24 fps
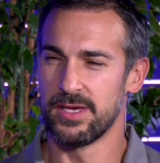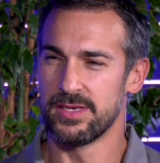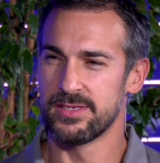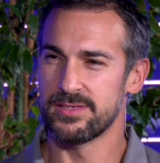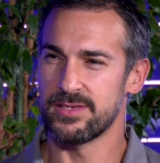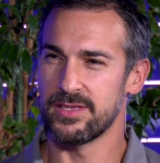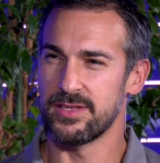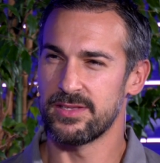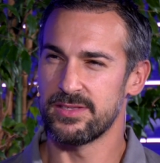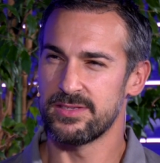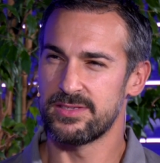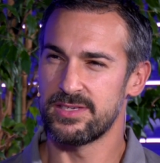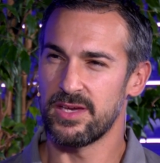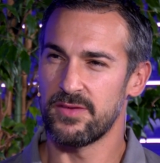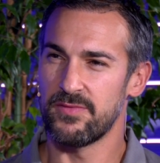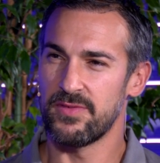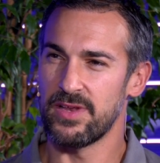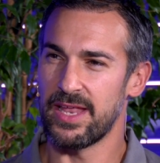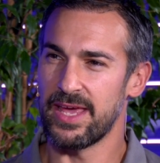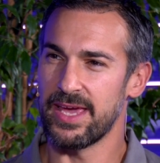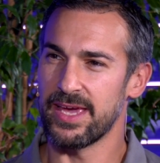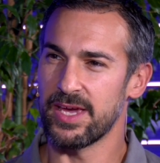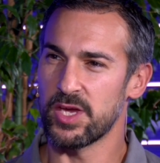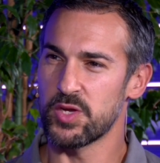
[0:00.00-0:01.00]
sind sehr
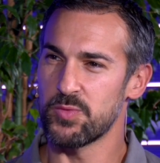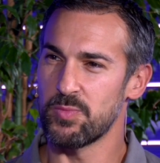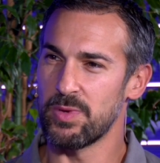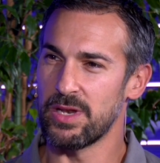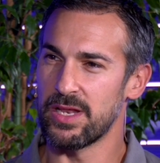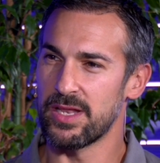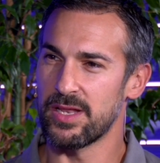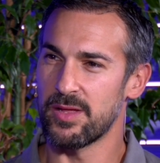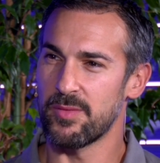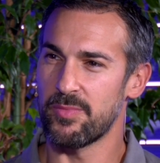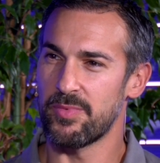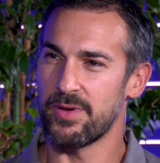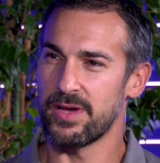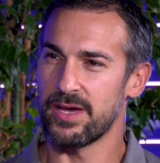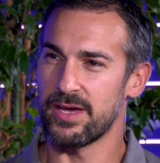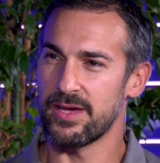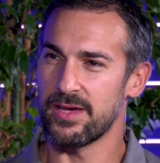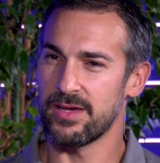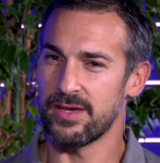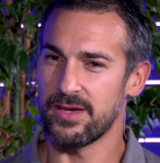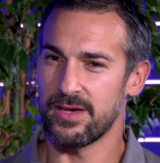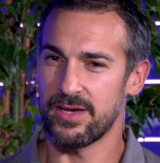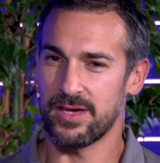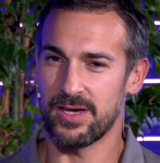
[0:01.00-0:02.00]
viele enge Spiele dabei.
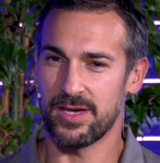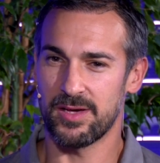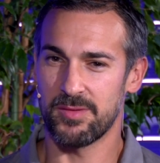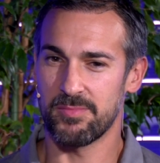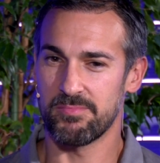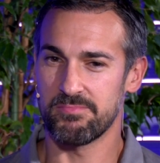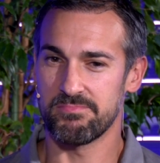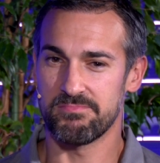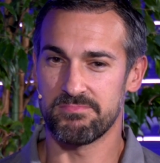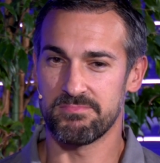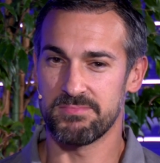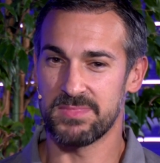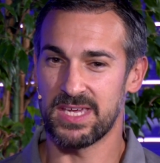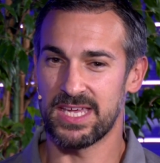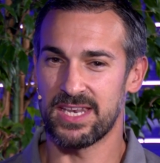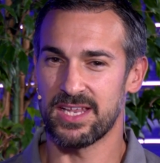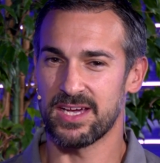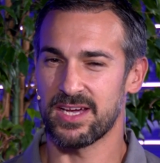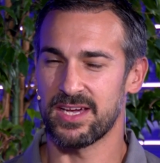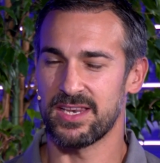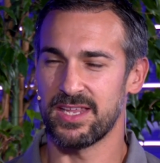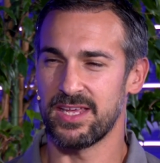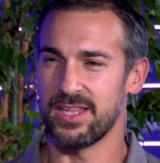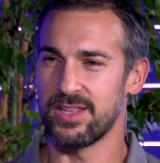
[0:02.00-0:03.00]
Ähm, jeder
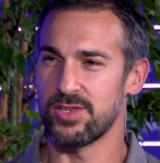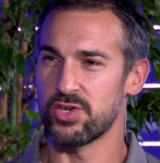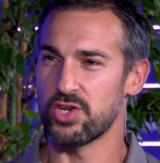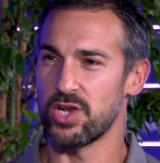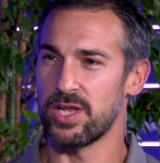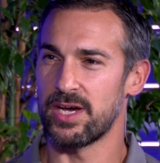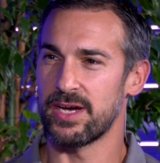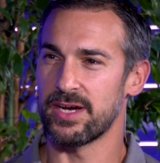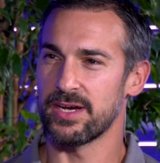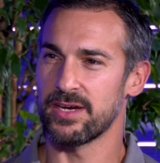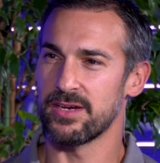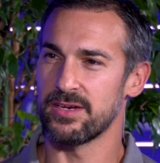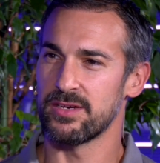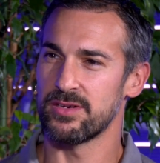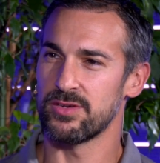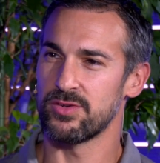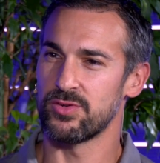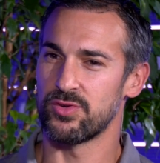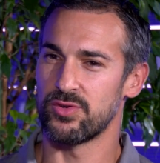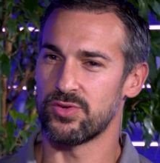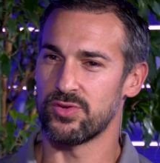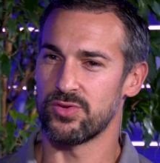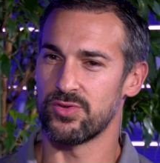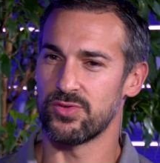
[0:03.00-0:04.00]
kann jeden schlagen
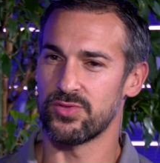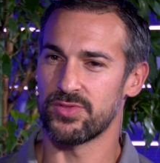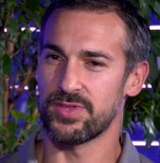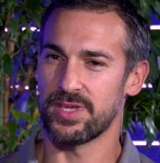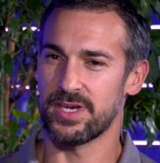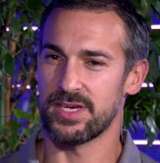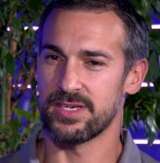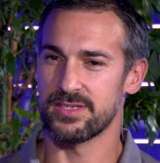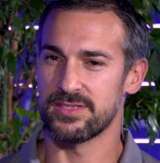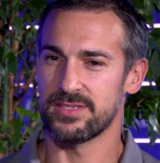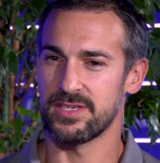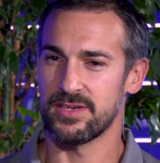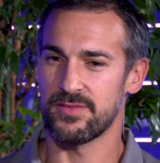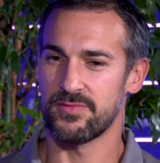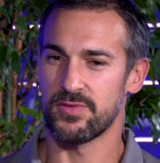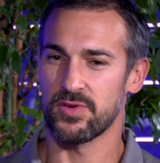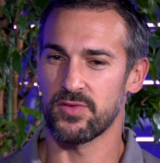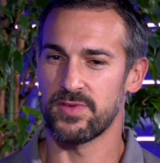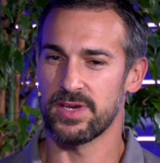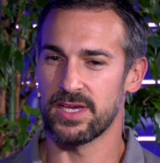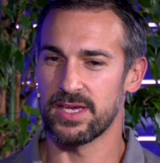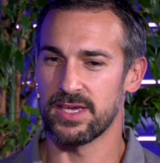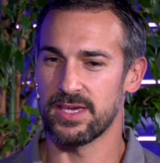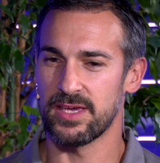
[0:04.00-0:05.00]
und da hast du einfach
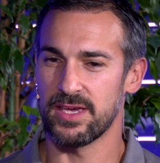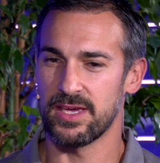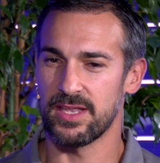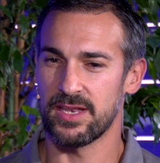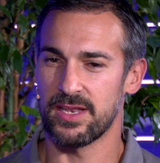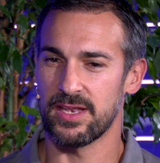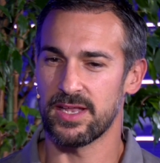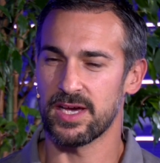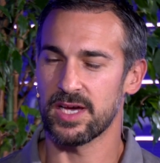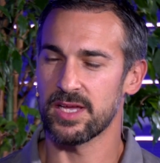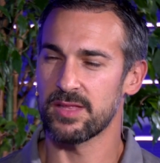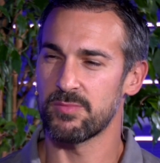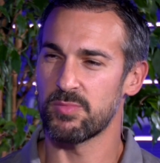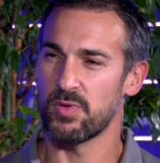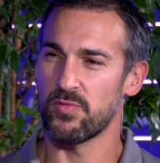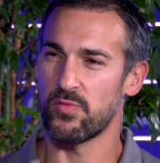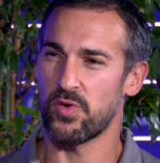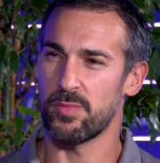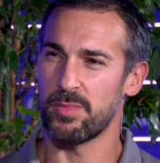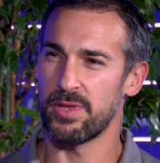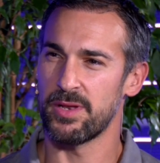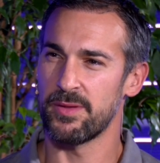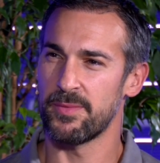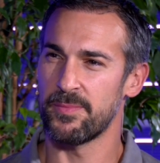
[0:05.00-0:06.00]
wirklich jede Nacht
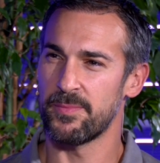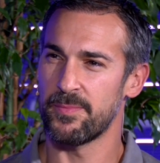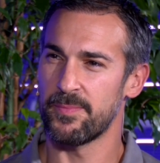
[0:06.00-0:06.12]
performen.